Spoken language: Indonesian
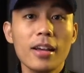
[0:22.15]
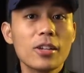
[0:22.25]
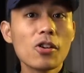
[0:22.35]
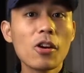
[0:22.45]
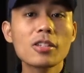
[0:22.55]

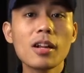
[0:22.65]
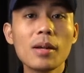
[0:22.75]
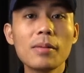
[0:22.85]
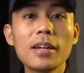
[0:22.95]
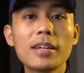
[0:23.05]
So, nggak usah
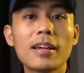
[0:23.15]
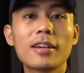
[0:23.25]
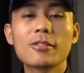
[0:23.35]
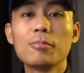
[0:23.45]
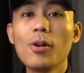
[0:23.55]
lama-lama, kita
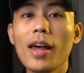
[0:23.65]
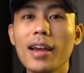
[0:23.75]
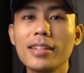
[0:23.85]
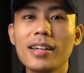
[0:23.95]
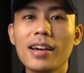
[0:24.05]
langsung mulai
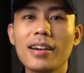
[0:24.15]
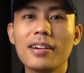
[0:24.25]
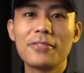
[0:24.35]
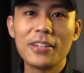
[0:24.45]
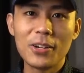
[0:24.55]
aja
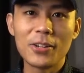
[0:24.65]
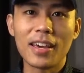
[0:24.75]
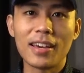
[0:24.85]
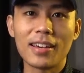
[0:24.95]
videonya.